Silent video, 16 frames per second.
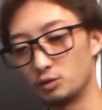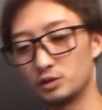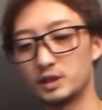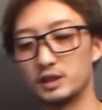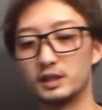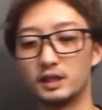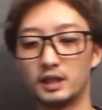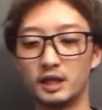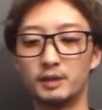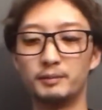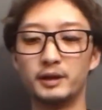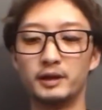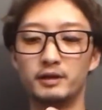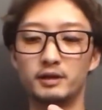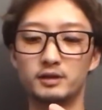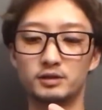大きいんかな
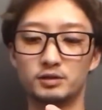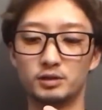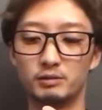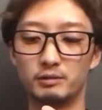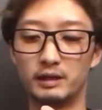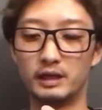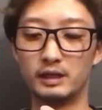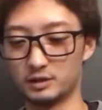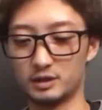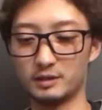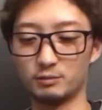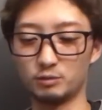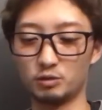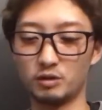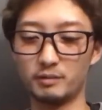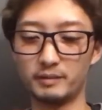前のやつよりは多
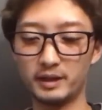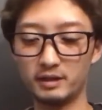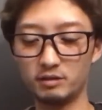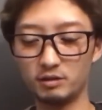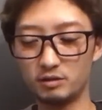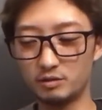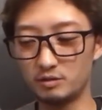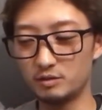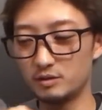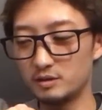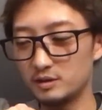分これ前の